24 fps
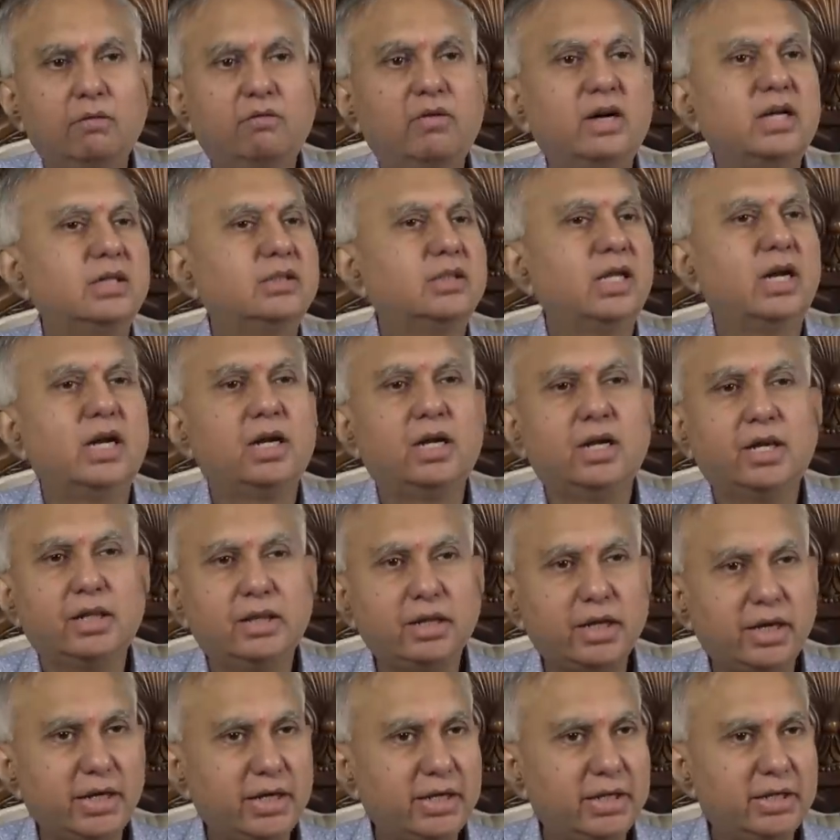వక్తలను
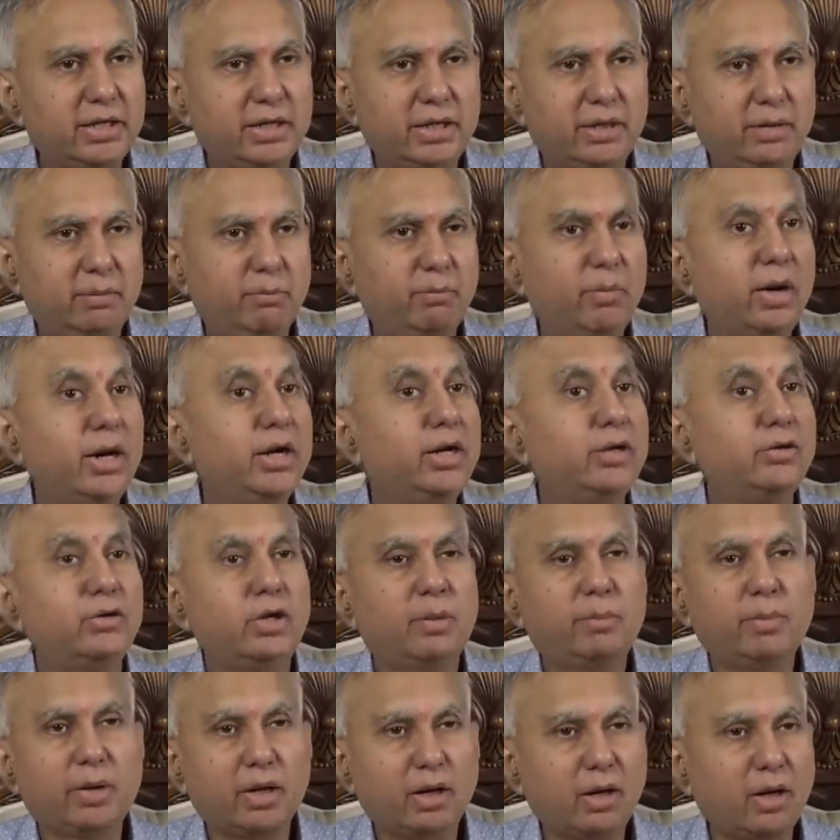అందరినీ పండిత
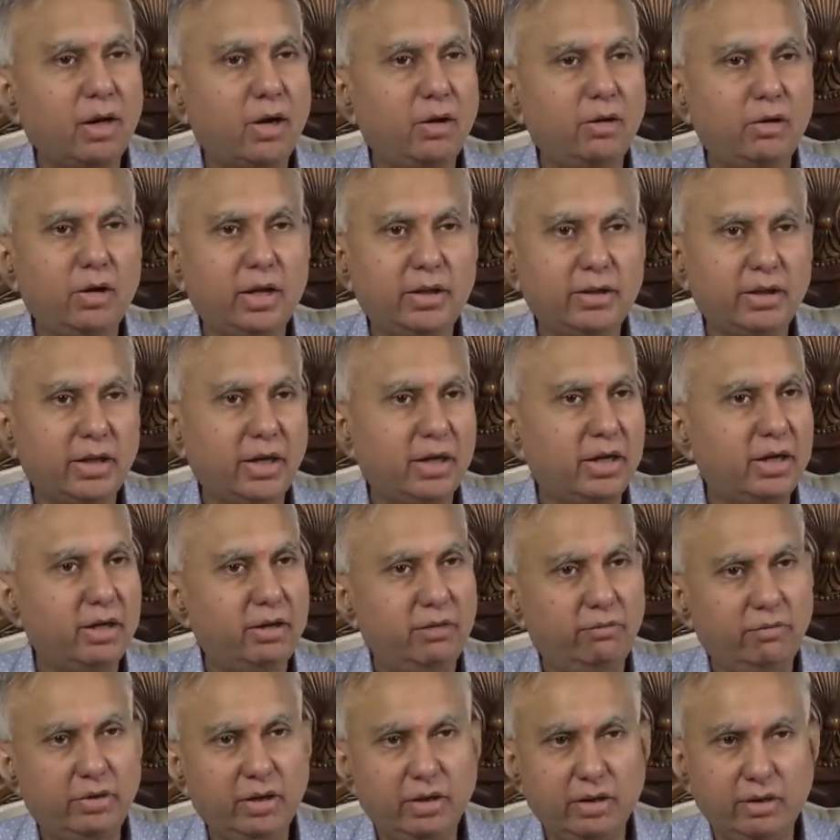ప్రకాండులందరినీ
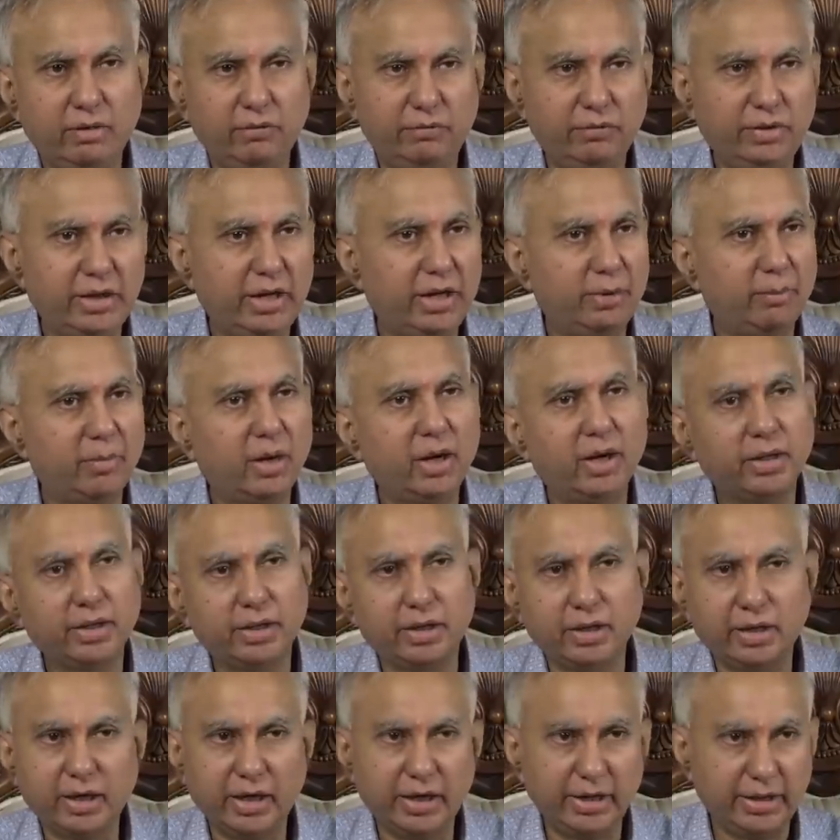వినే
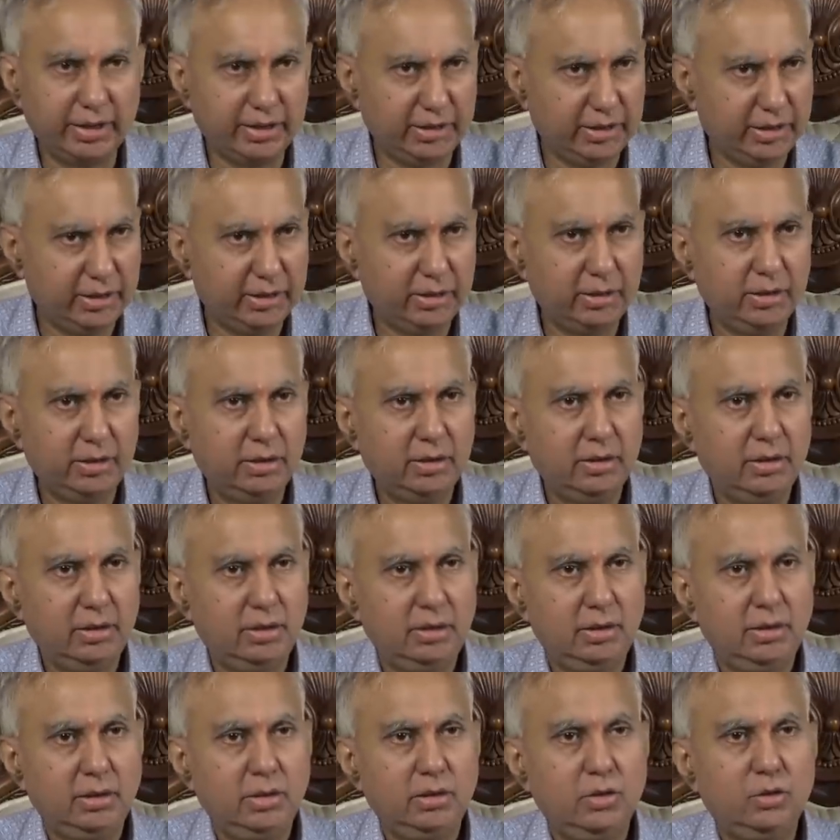భాగ్యం కలిగింది
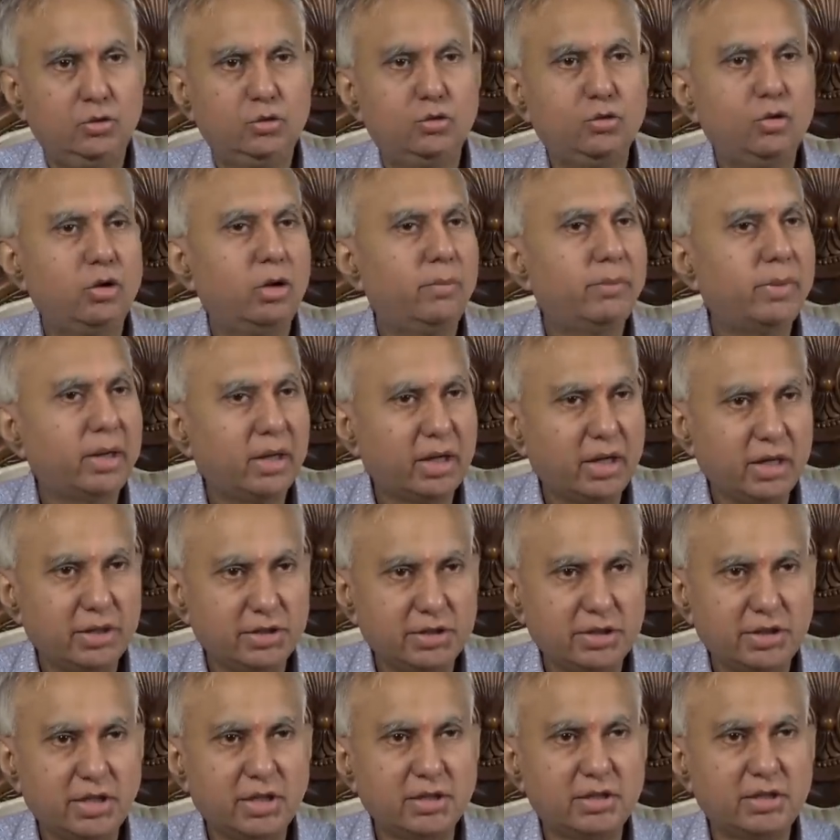సూర్యప్రకాష్
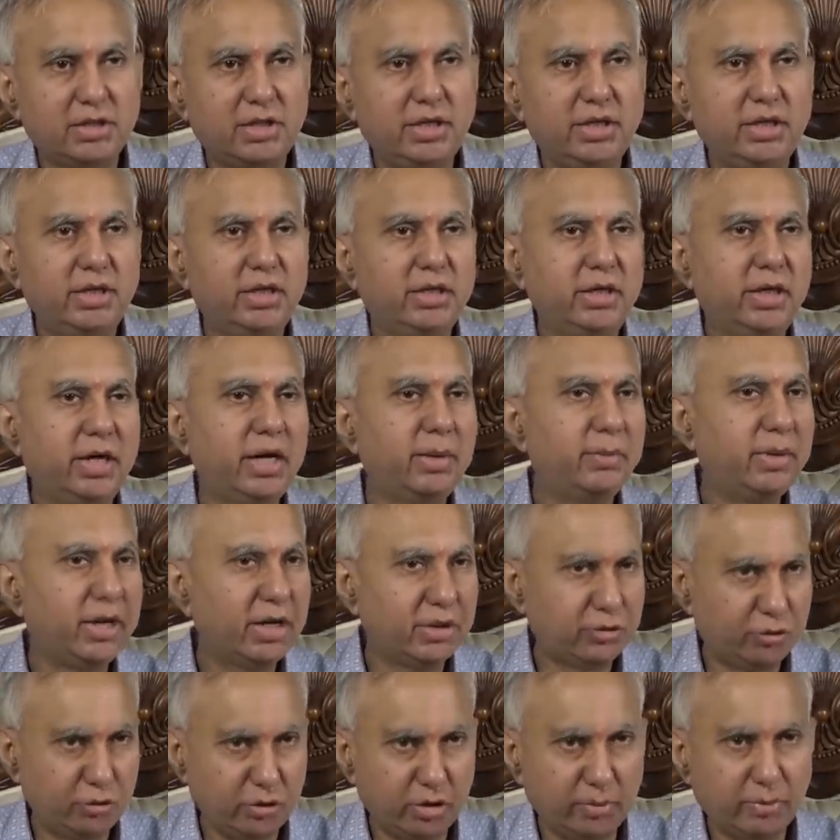శాస్త్రి రేమిళ్ల
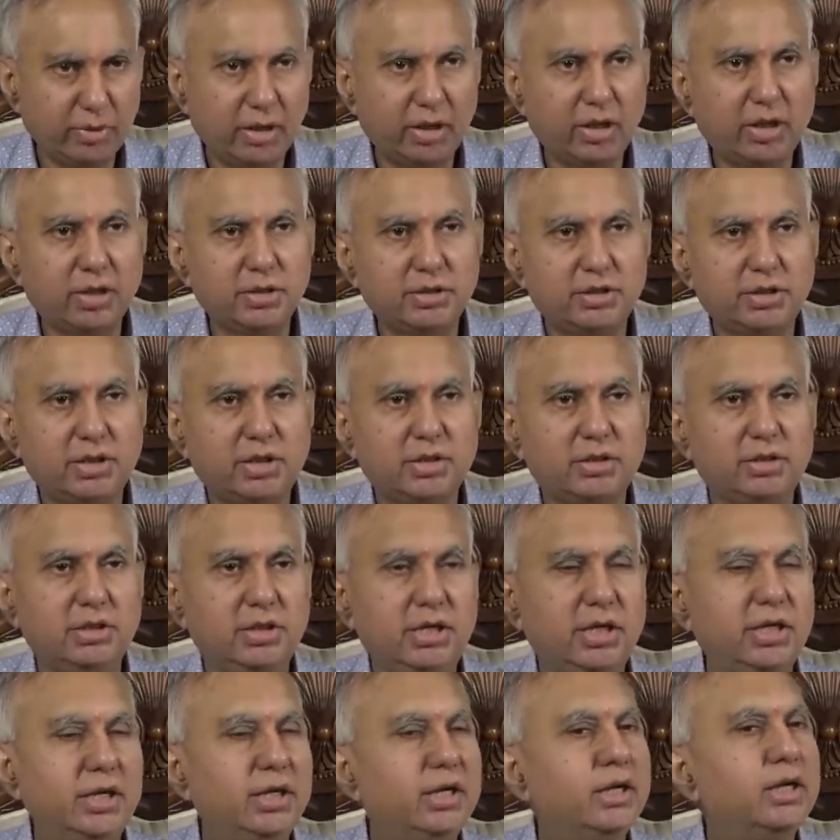సూర్యప్రకాష్
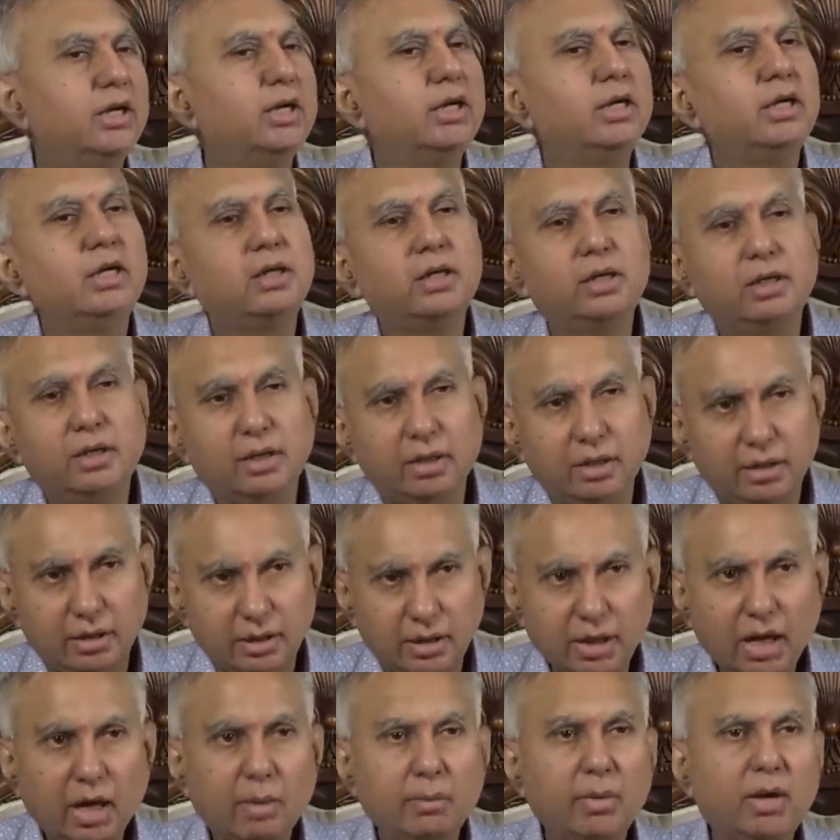శాస్త్రి
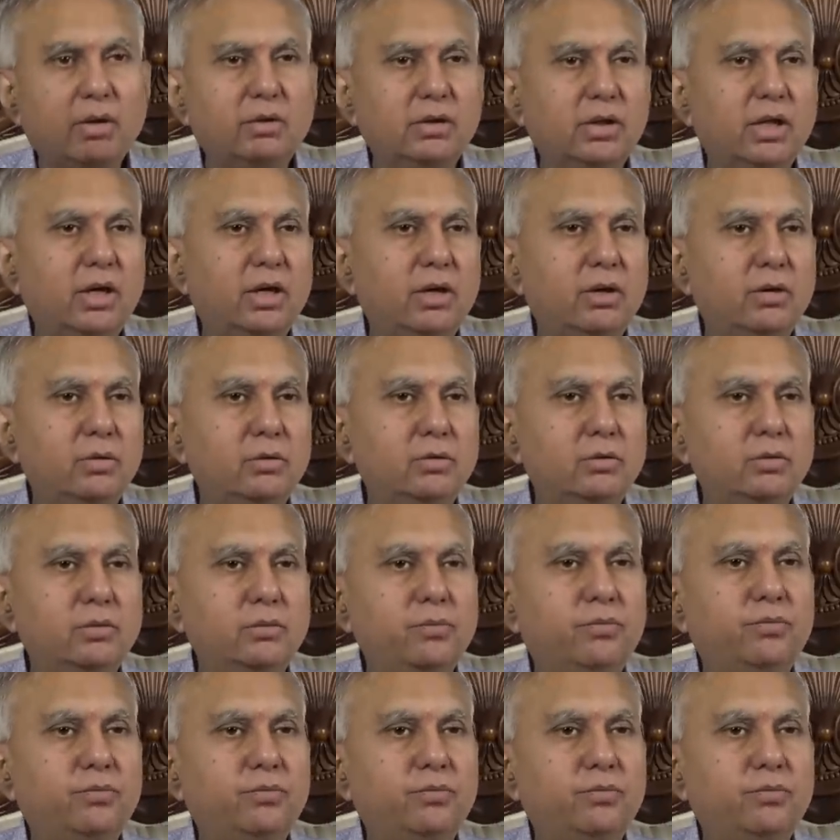కామావధానులు